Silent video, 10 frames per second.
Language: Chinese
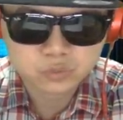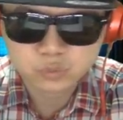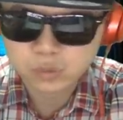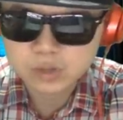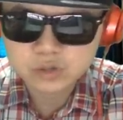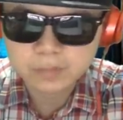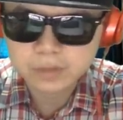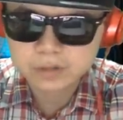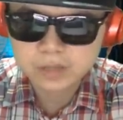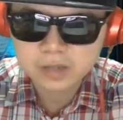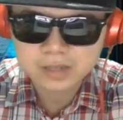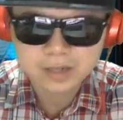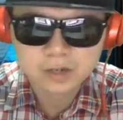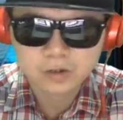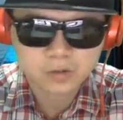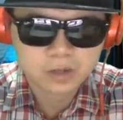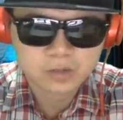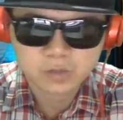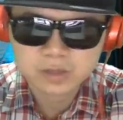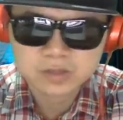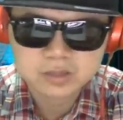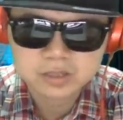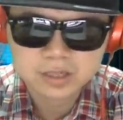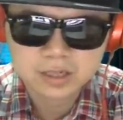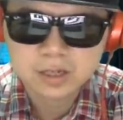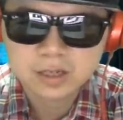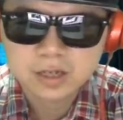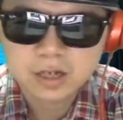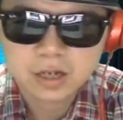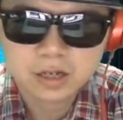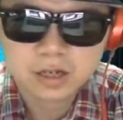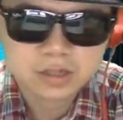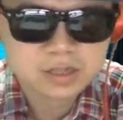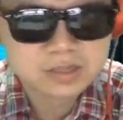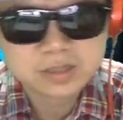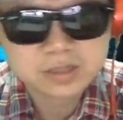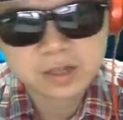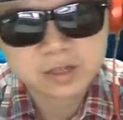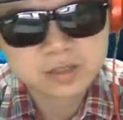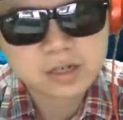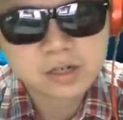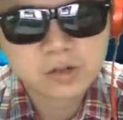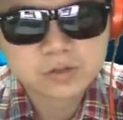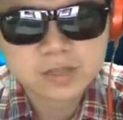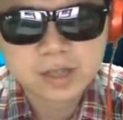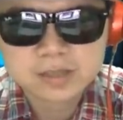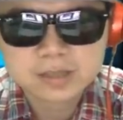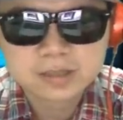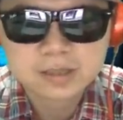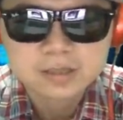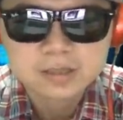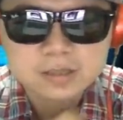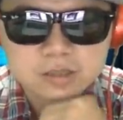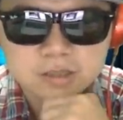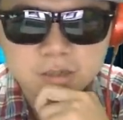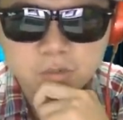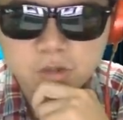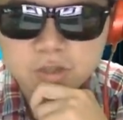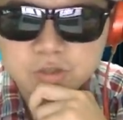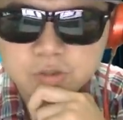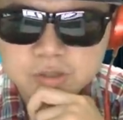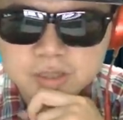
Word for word: 完全没有跳起来扣，哇，完全是一个呃临死角的这个扣杀，张燕怡是整个望球心